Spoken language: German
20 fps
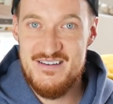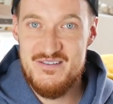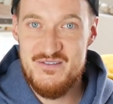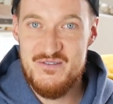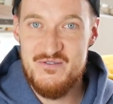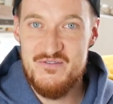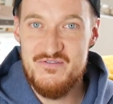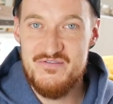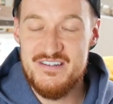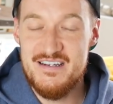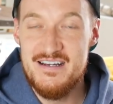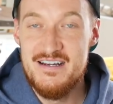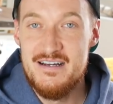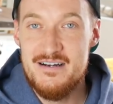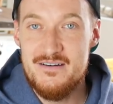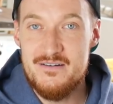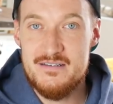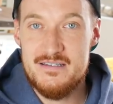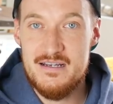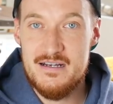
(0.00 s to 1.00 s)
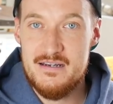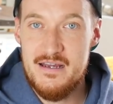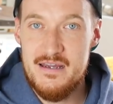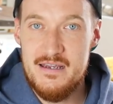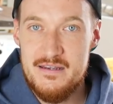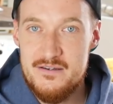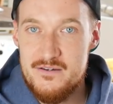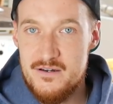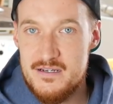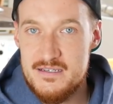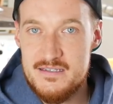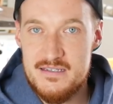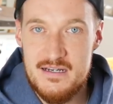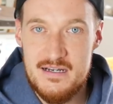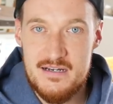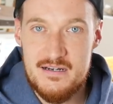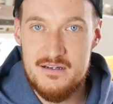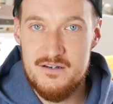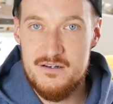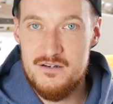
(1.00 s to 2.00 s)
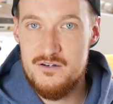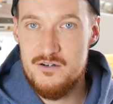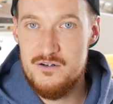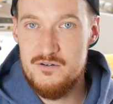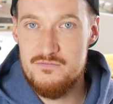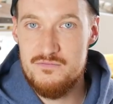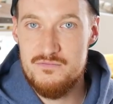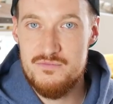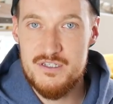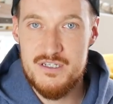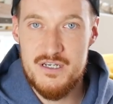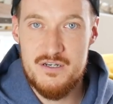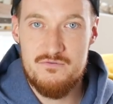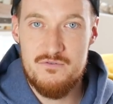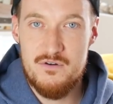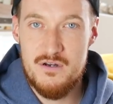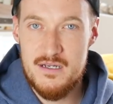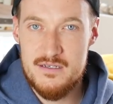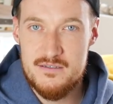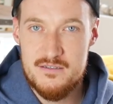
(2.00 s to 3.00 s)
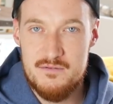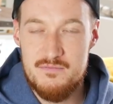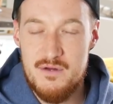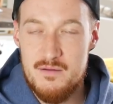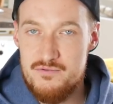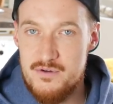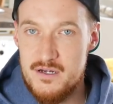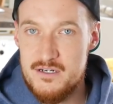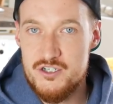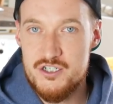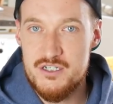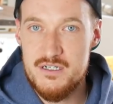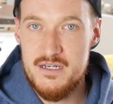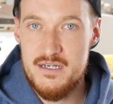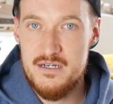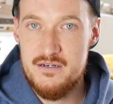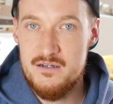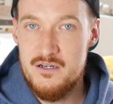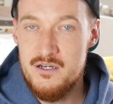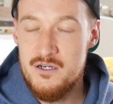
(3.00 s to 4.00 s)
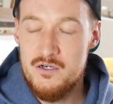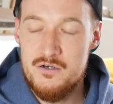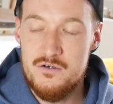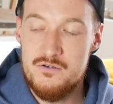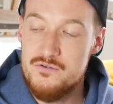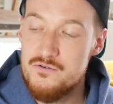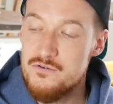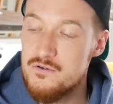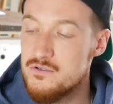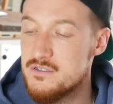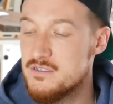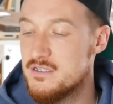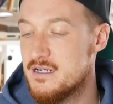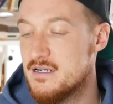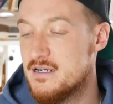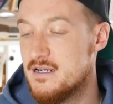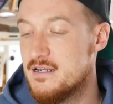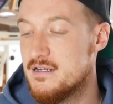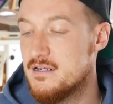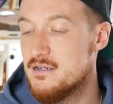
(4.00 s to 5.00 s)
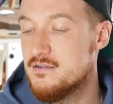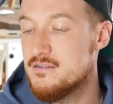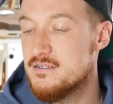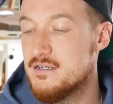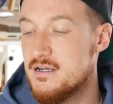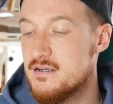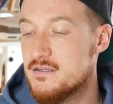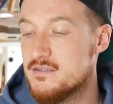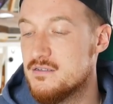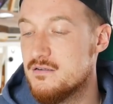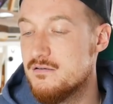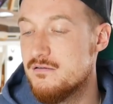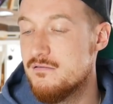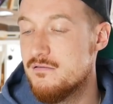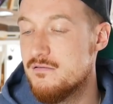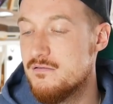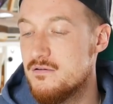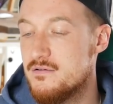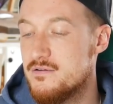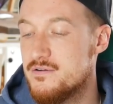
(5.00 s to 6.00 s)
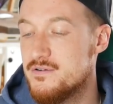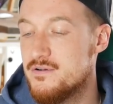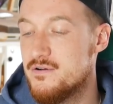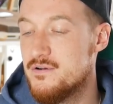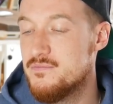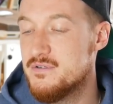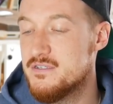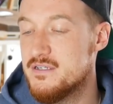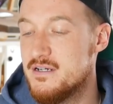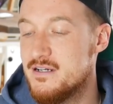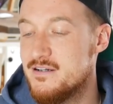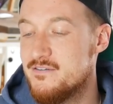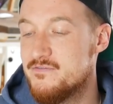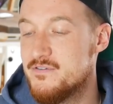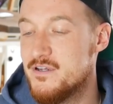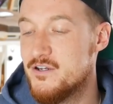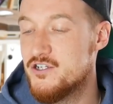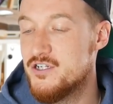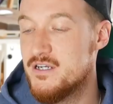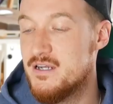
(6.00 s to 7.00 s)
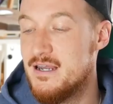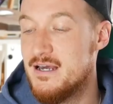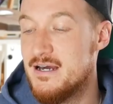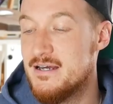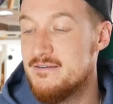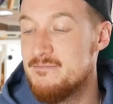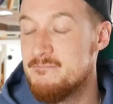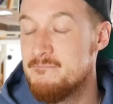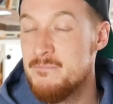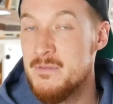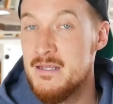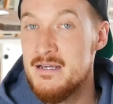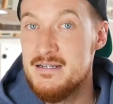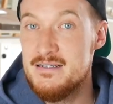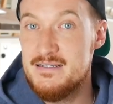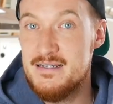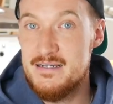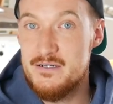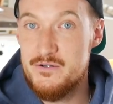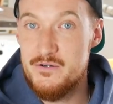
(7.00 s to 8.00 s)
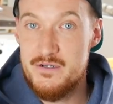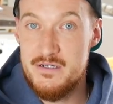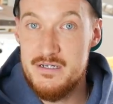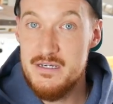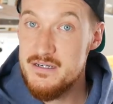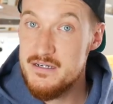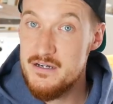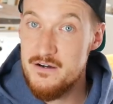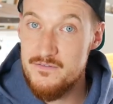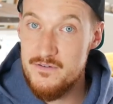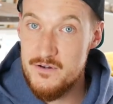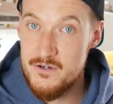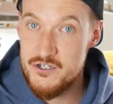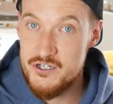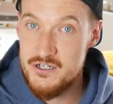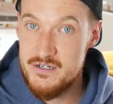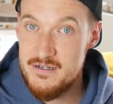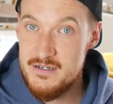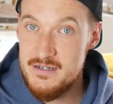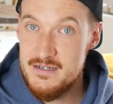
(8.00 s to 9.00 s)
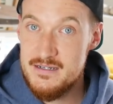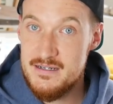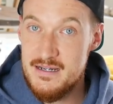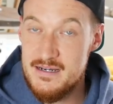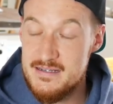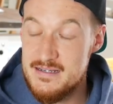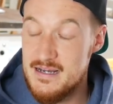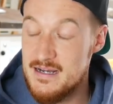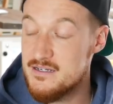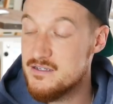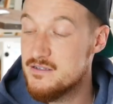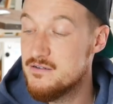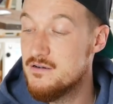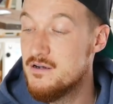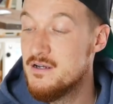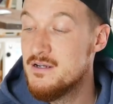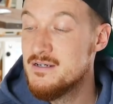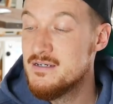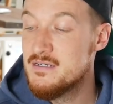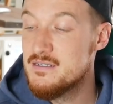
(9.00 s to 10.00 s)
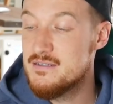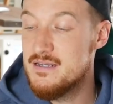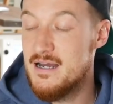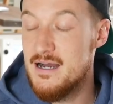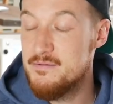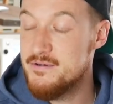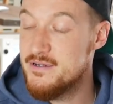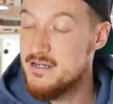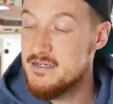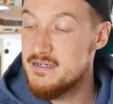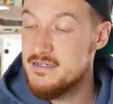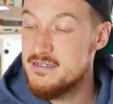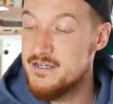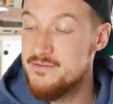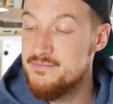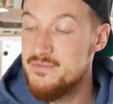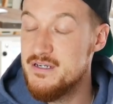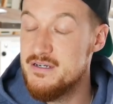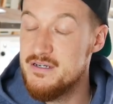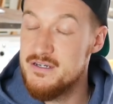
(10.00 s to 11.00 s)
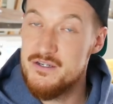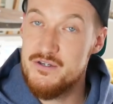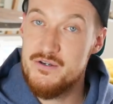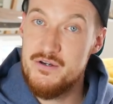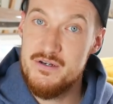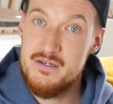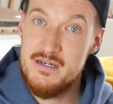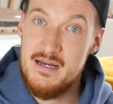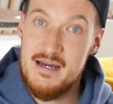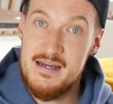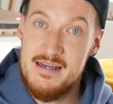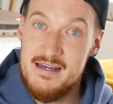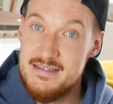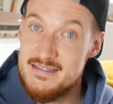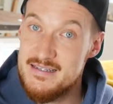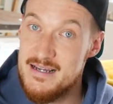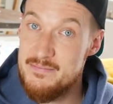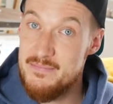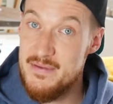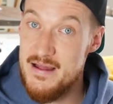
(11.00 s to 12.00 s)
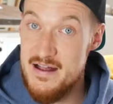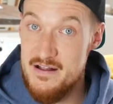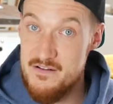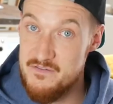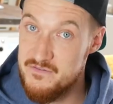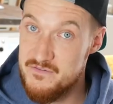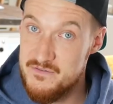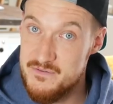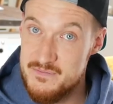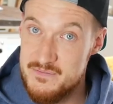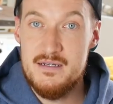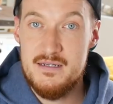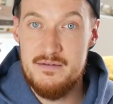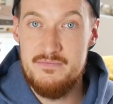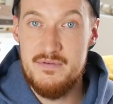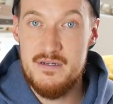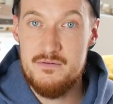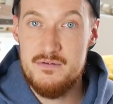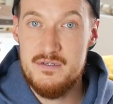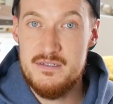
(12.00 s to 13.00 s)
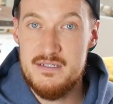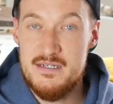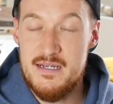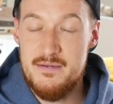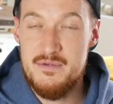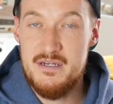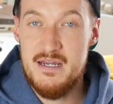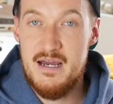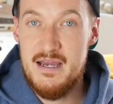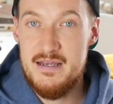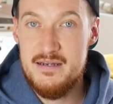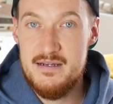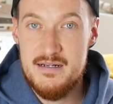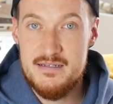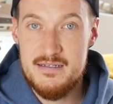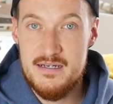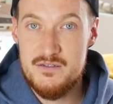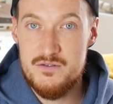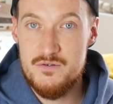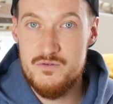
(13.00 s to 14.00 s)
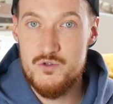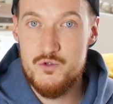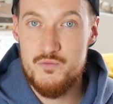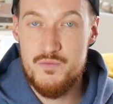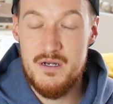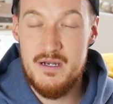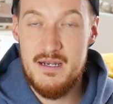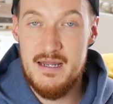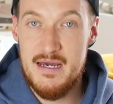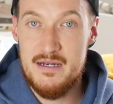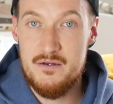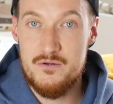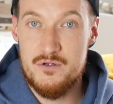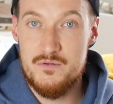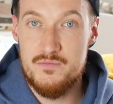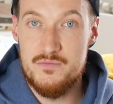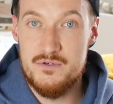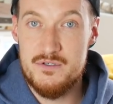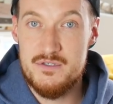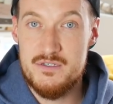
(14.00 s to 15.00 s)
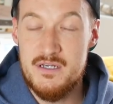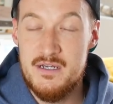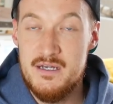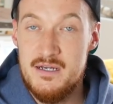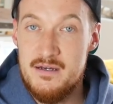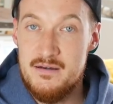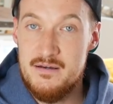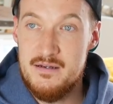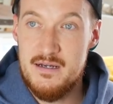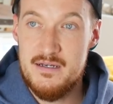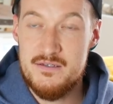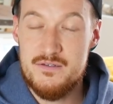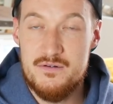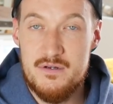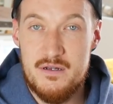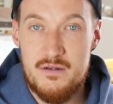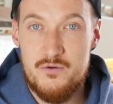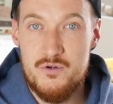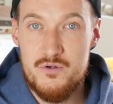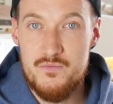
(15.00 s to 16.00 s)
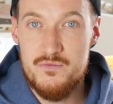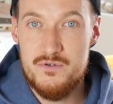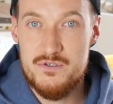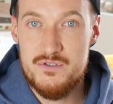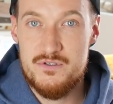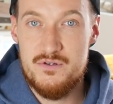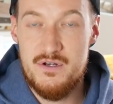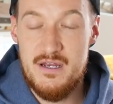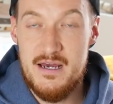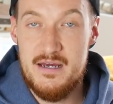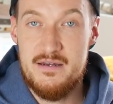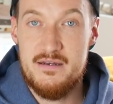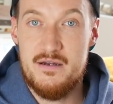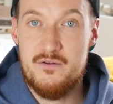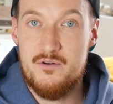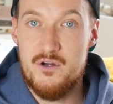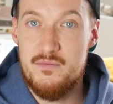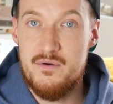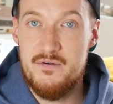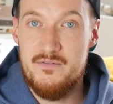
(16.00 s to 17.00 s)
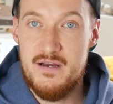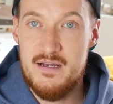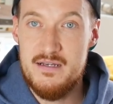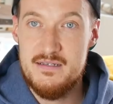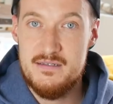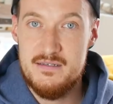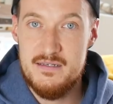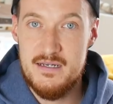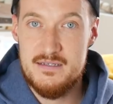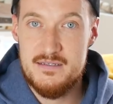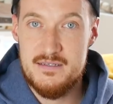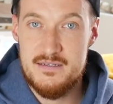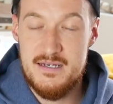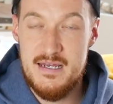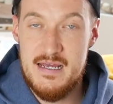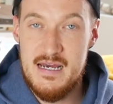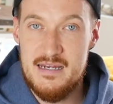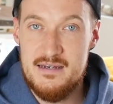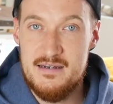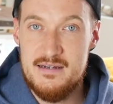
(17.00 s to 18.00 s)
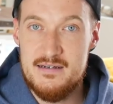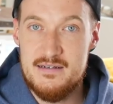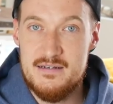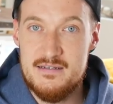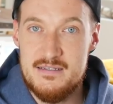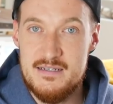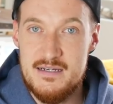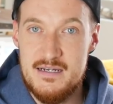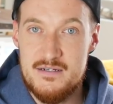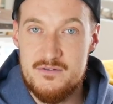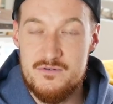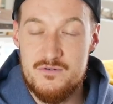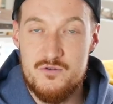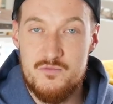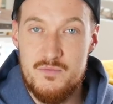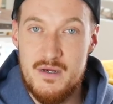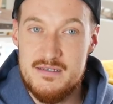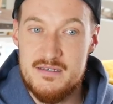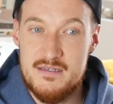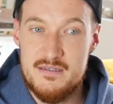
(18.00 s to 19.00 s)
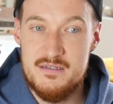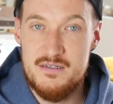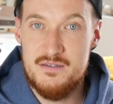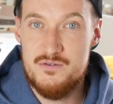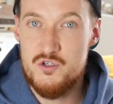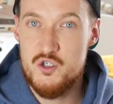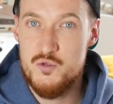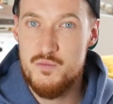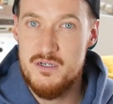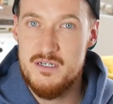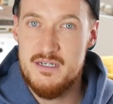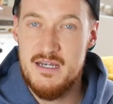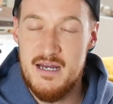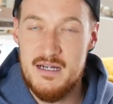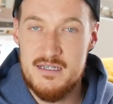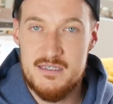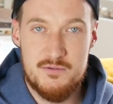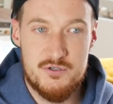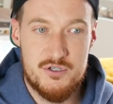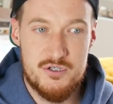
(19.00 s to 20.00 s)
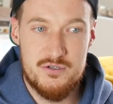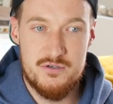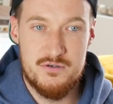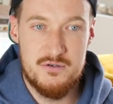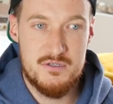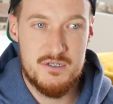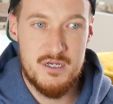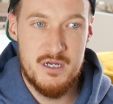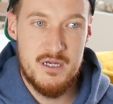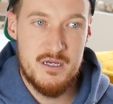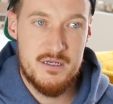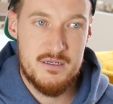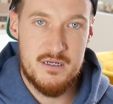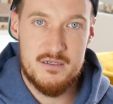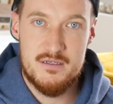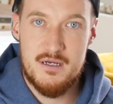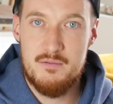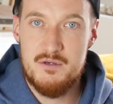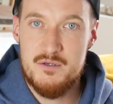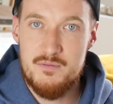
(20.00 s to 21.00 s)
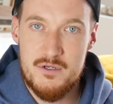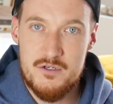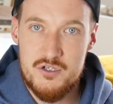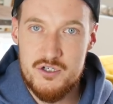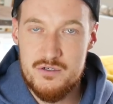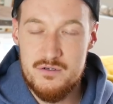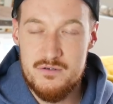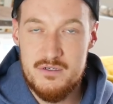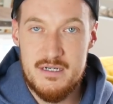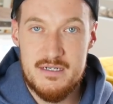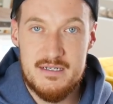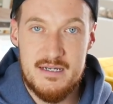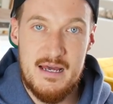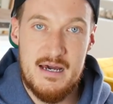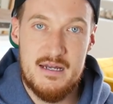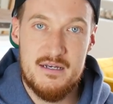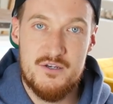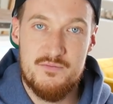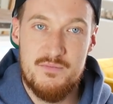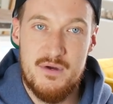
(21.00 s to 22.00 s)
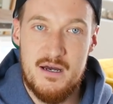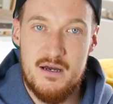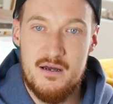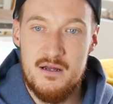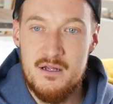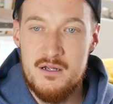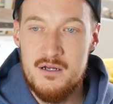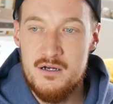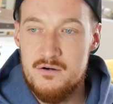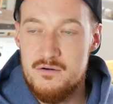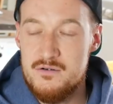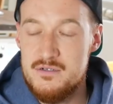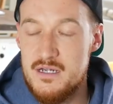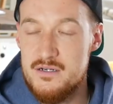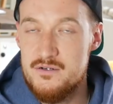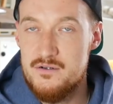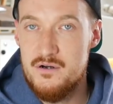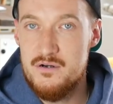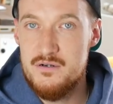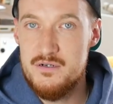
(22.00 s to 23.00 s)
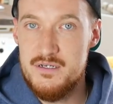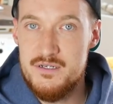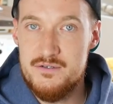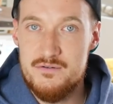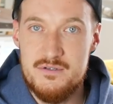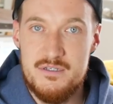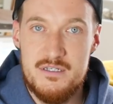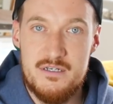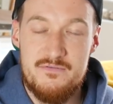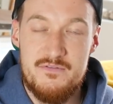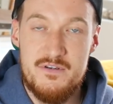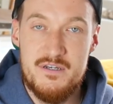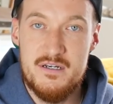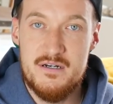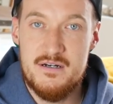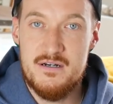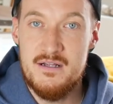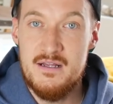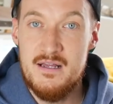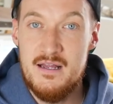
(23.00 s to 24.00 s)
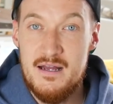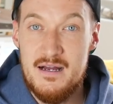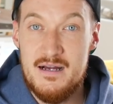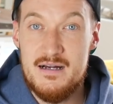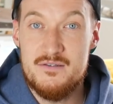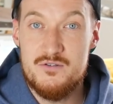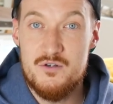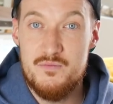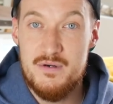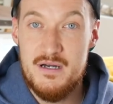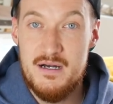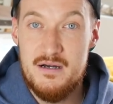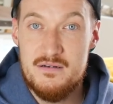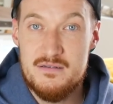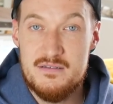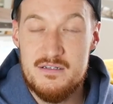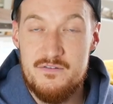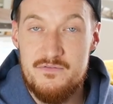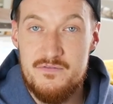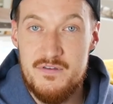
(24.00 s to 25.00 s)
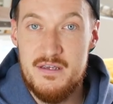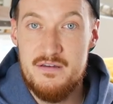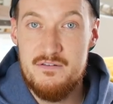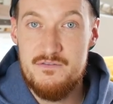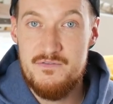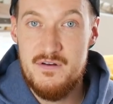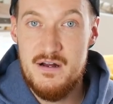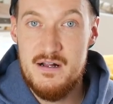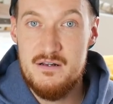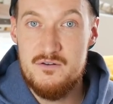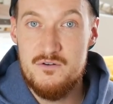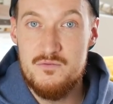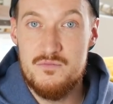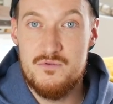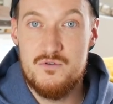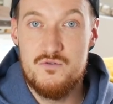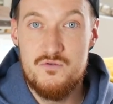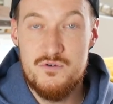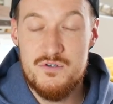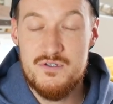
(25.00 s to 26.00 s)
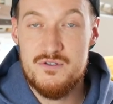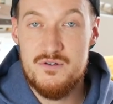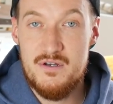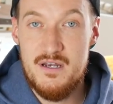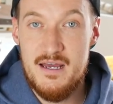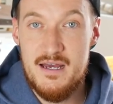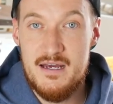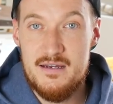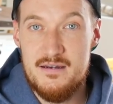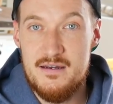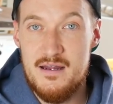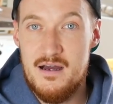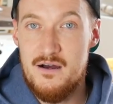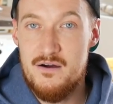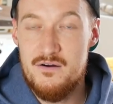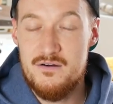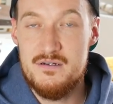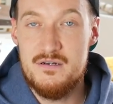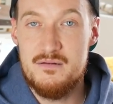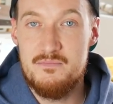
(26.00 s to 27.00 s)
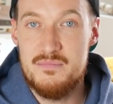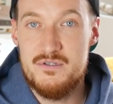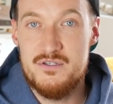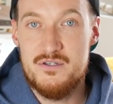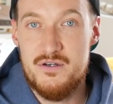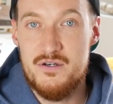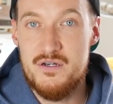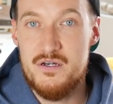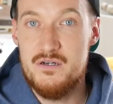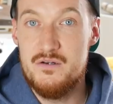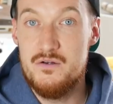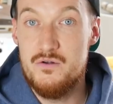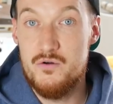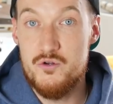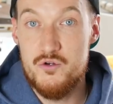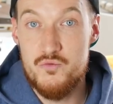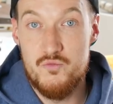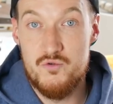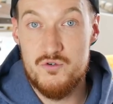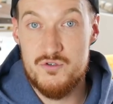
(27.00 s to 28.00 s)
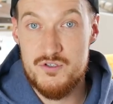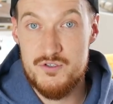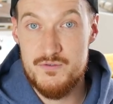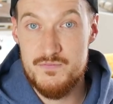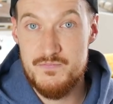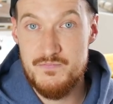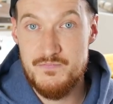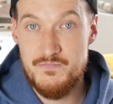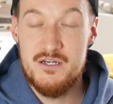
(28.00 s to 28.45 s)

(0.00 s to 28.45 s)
anruft und sagt, hey, Donnerstag äh, um 10 Uhr, lass doch mal brunchen gehen und du guckst in deinen Kalender und sagst, äh, 9 bis 11, da steht Lernen, dann drück nicht auf Löschen, dann sagst du, da habe ich leider einen Termin, ich könnte erst ab 11. Denn wenn du diese Termine einhältst, hast du einen super Lernrhythmus. Dann hast du einen Rhythmus zu lernen, dein Körper weiß, jetzt ist Lernen angesagt und du machst das nicht so spontan zwischendurch, jetzt habe ich mal eine Stunde, jetzt lerne ich mal und dann doch nicht und hier wieder. Also du brauchst auf jeden Fall, um gut zu lernen, auch einen besonderen Rhythmus.